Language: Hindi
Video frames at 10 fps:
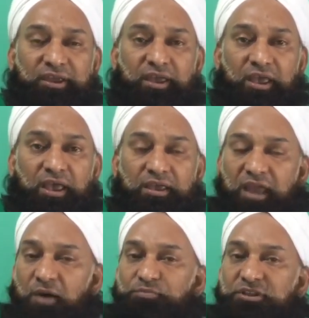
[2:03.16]
हैं
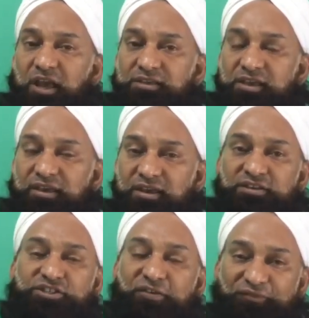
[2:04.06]
क्या आप बताइए
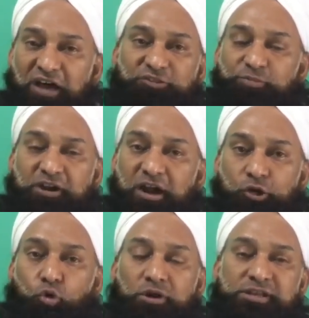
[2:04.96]
इन सिफात पर
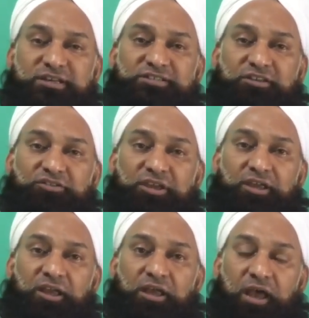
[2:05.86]
कंट्रोल नहीं कर सकते
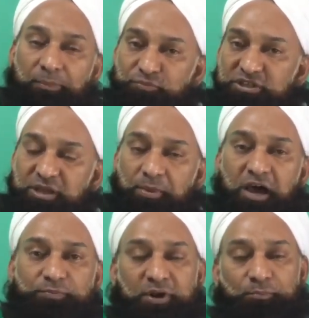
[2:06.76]
हैं अपनी
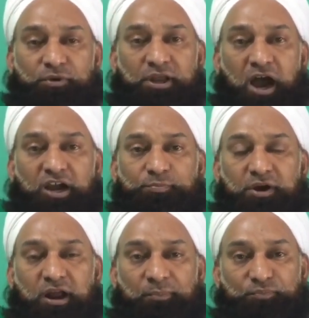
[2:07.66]
जबान पर अपनी आंख
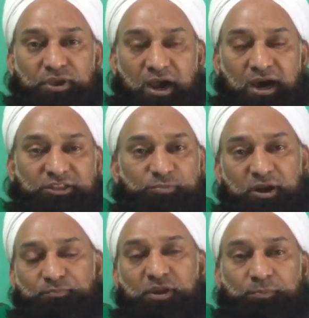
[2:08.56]
पर अपने हाथ
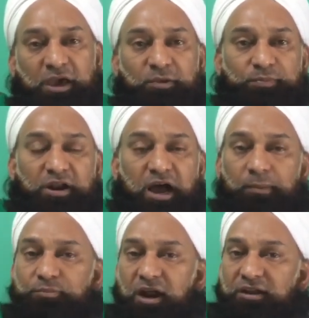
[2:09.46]
पर अपने पैर पर
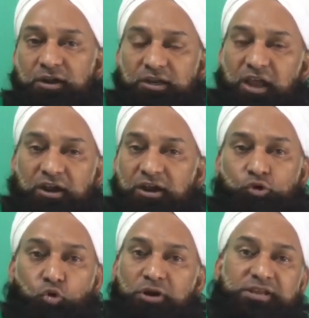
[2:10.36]
आप क्या
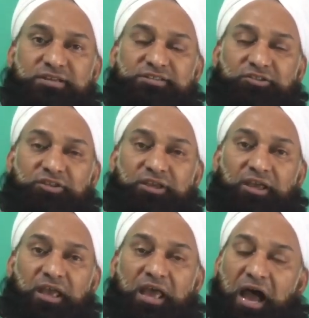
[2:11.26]
कंट्रोल नहीं कर सकते हैं
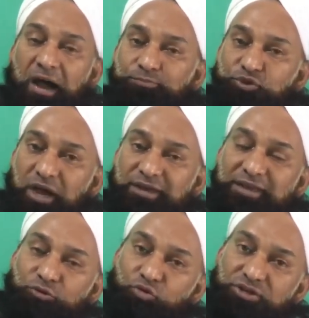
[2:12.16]
आप
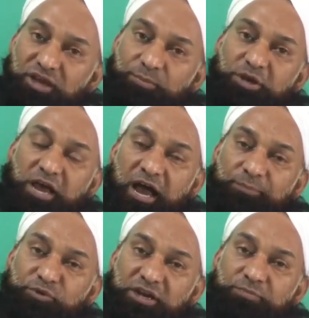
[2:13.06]
चाहें तो यह भी
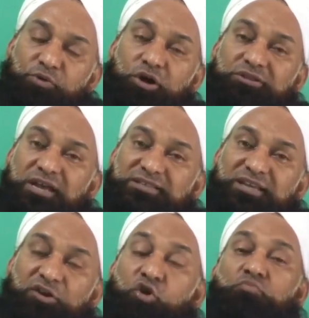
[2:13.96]
आपके लिए बहुत
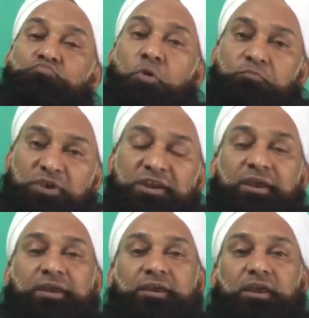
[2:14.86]
आसान और
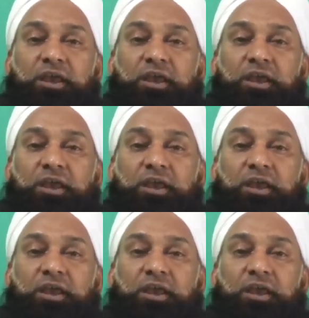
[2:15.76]
मुमकिन है